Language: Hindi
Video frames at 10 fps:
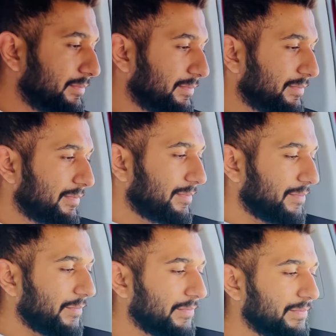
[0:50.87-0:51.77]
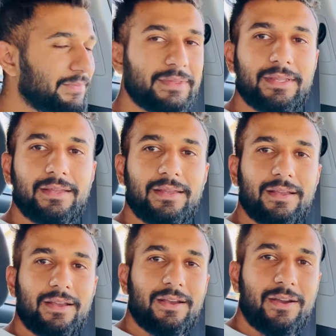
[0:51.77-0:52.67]
है आप कह रहे हैं गर्मी आपने
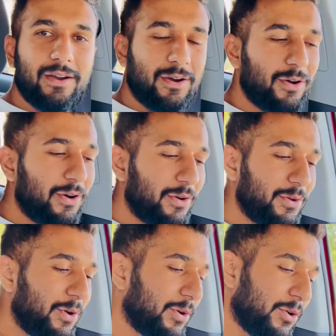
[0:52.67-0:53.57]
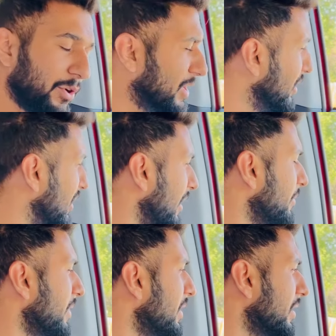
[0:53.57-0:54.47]
इसीलिए चलाया oh, हुआ है नो नो
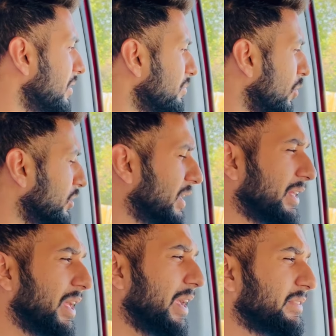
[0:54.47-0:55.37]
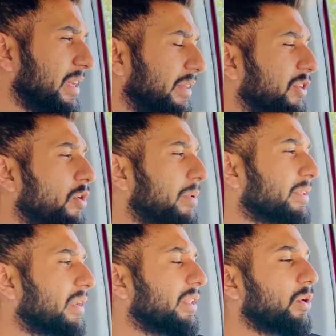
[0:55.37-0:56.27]
गर्मी बहुत ज्यादा है सर्दियों में
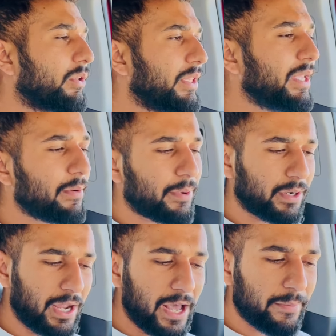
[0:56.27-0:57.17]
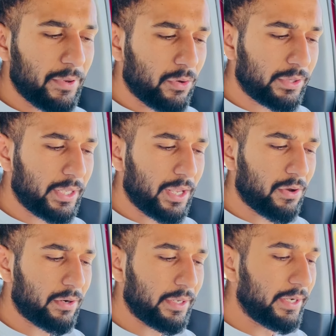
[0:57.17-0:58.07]
सर्दी होती है पर कार में होते हैं
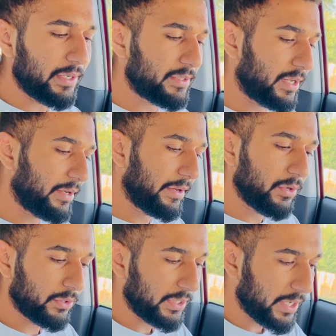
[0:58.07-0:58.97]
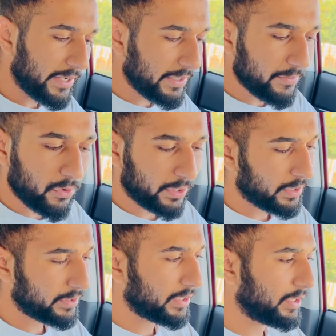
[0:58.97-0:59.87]
और हीटिंग चल रही होती है हीटिंग ऑन
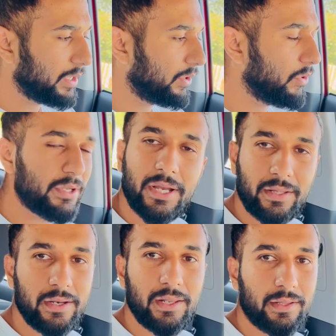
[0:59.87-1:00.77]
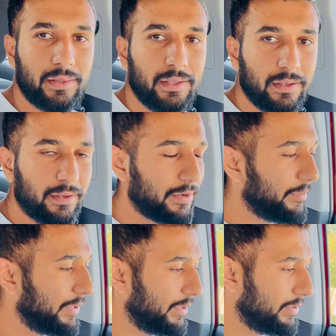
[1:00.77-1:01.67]
कर सकते हैं कोई ज्यादा नहीं लगती
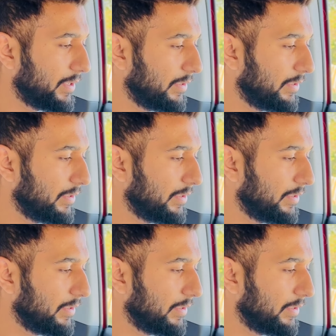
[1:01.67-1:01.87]
गर्मी ठंड